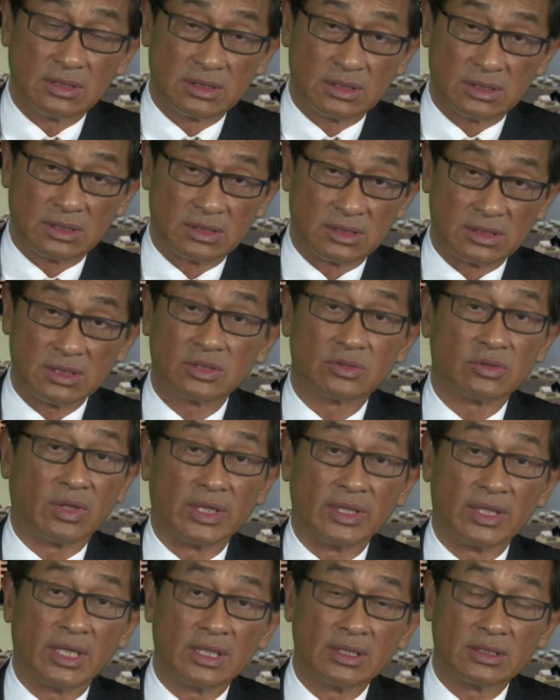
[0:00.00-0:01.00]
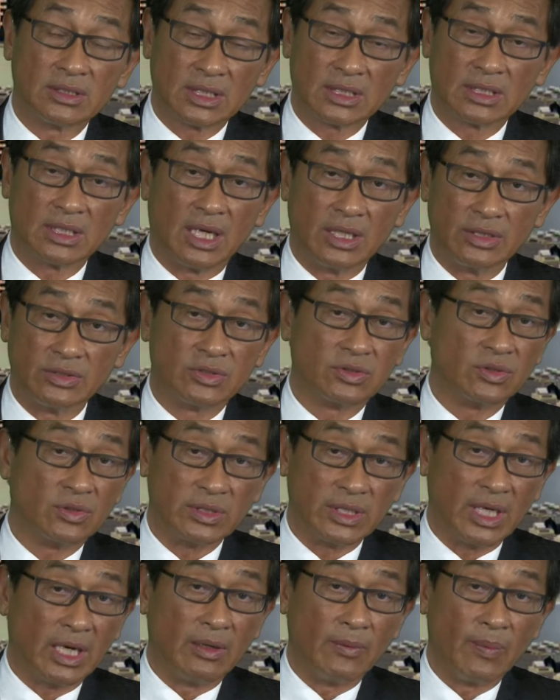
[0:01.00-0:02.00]
止损呢？这个很
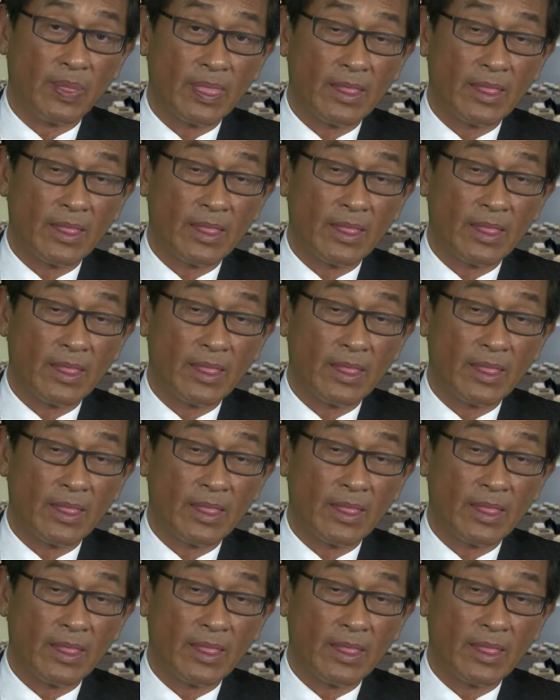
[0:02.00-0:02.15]
重要。